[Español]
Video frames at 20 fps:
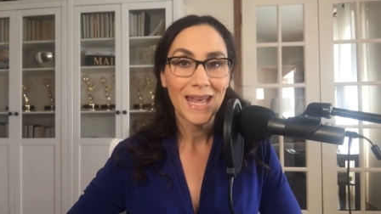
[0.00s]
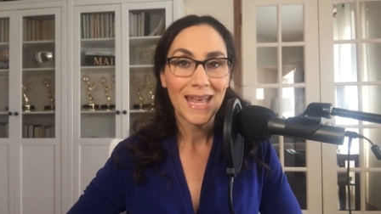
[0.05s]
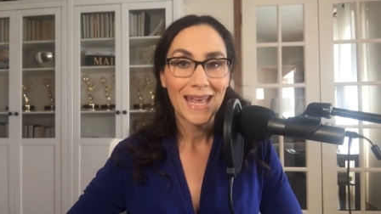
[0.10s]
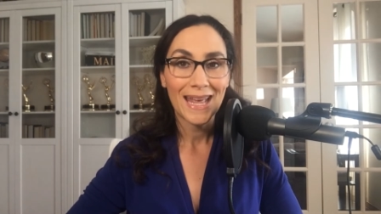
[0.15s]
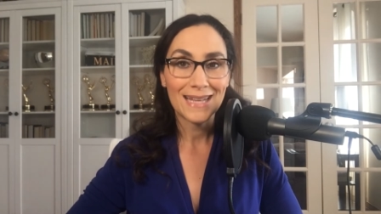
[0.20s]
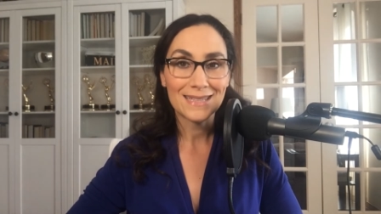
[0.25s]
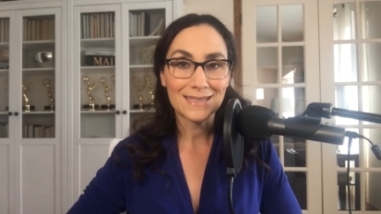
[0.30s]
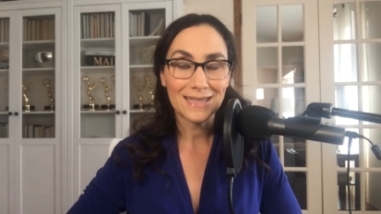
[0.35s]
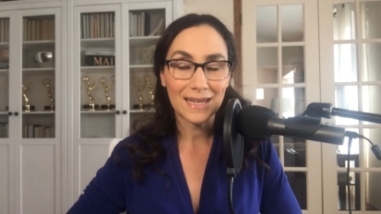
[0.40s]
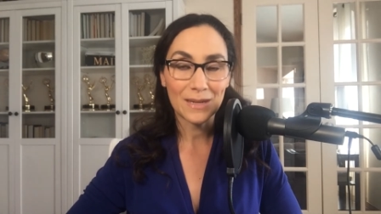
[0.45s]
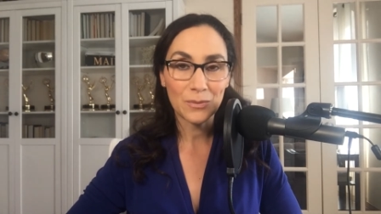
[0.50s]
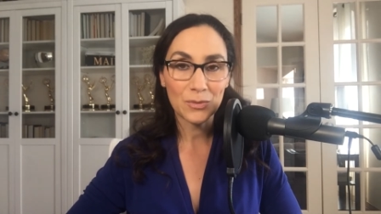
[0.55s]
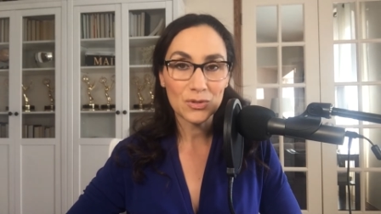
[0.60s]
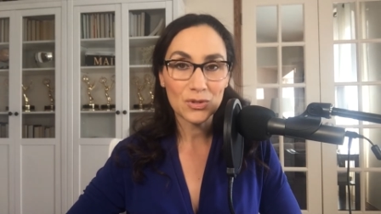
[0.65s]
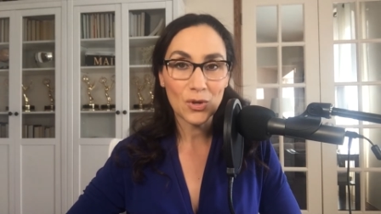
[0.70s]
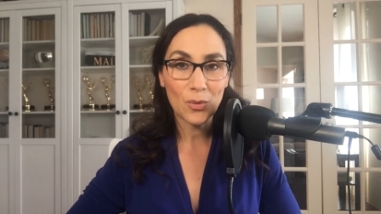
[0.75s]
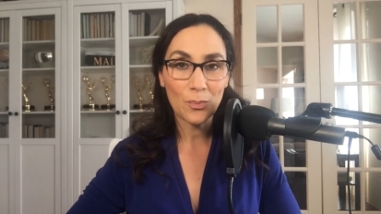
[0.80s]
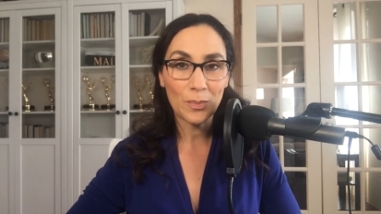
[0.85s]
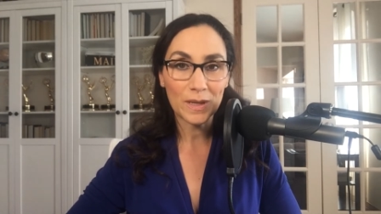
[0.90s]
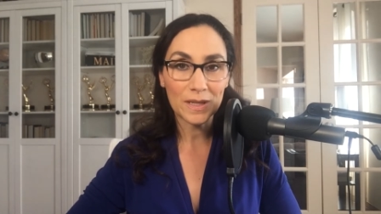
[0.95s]
estaremos
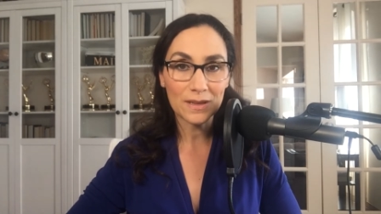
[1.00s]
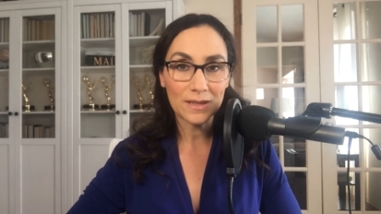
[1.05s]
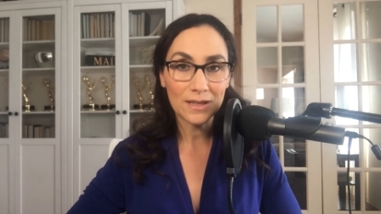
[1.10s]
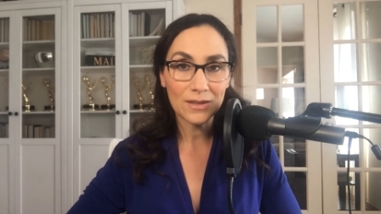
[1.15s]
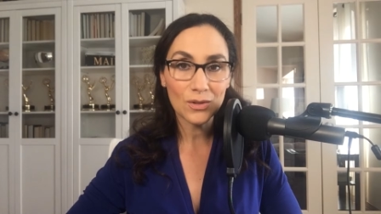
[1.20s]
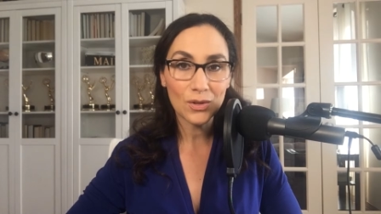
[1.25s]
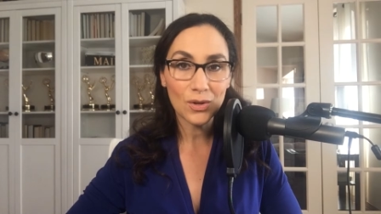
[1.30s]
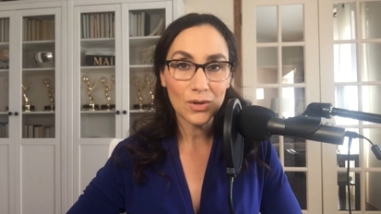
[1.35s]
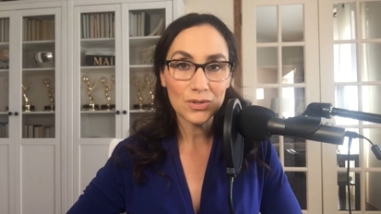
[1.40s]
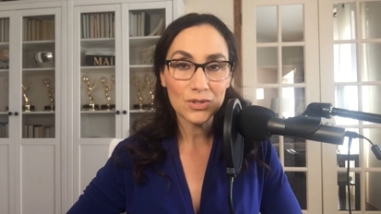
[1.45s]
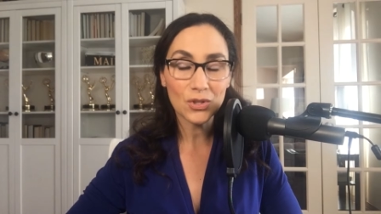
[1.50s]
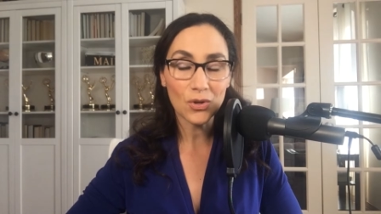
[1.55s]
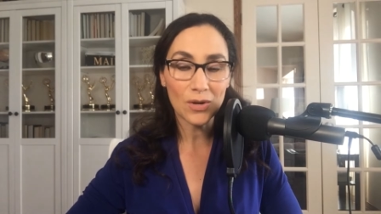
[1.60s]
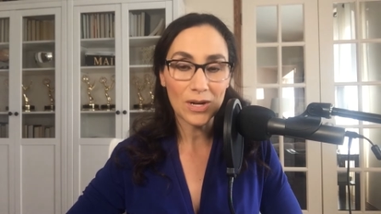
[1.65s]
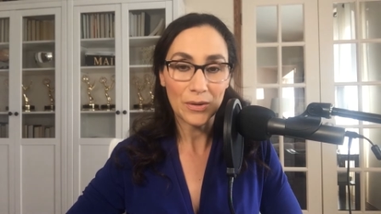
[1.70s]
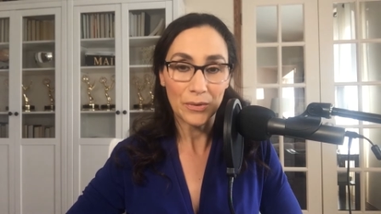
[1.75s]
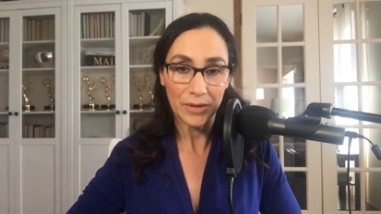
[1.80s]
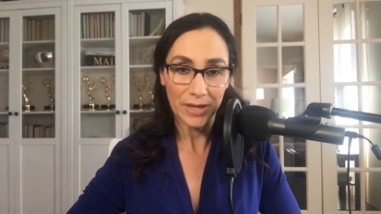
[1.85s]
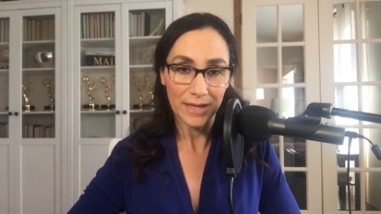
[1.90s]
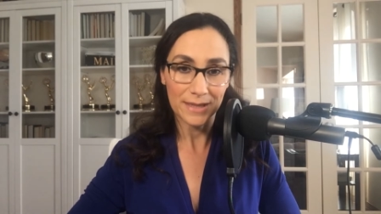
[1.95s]
compartiéndolos con la
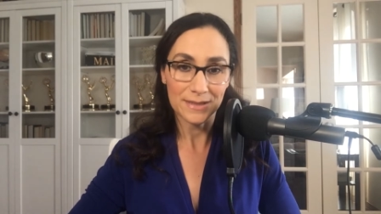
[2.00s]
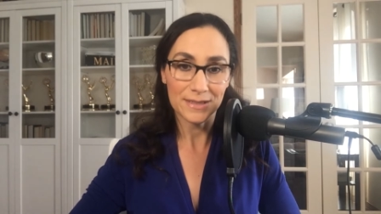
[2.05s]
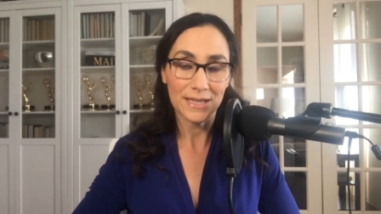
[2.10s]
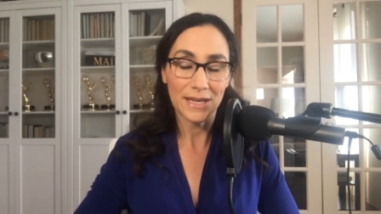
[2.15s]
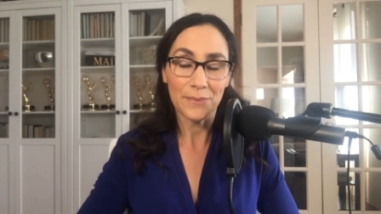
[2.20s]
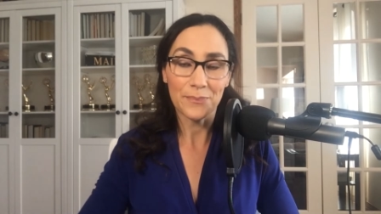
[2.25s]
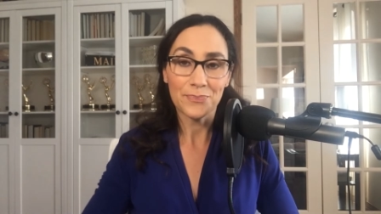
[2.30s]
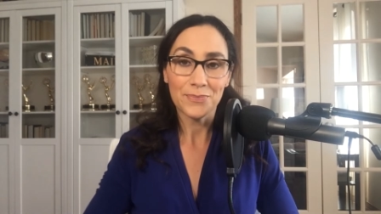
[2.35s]
audiencia.